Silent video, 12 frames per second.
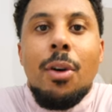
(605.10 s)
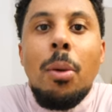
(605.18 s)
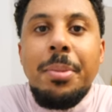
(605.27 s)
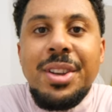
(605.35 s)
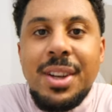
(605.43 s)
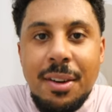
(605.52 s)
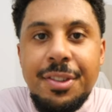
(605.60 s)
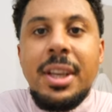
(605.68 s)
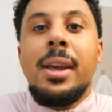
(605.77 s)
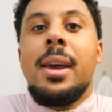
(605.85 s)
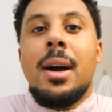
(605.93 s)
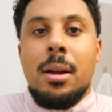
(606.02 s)
Warum bin ich nach Wien
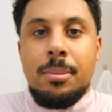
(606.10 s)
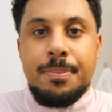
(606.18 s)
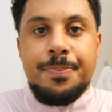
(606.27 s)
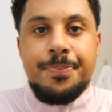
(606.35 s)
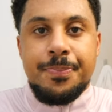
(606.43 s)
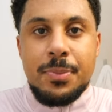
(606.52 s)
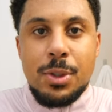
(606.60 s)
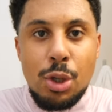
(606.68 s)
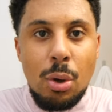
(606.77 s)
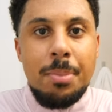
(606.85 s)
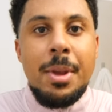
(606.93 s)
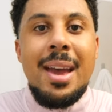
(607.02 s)
gegangen?
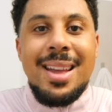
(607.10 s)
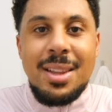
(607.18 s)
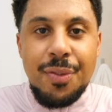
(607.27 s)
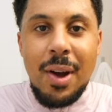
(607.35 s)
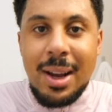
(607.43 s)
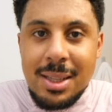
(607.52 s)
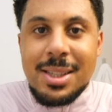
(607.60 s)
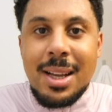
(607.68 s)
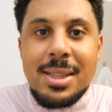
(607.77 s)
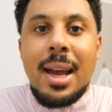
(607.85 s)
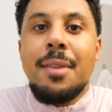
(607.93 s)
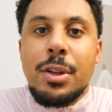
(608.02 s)
So, die Frage ist
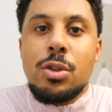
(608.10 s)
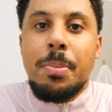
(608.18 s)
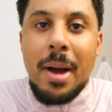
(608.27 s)
ganz einfach zu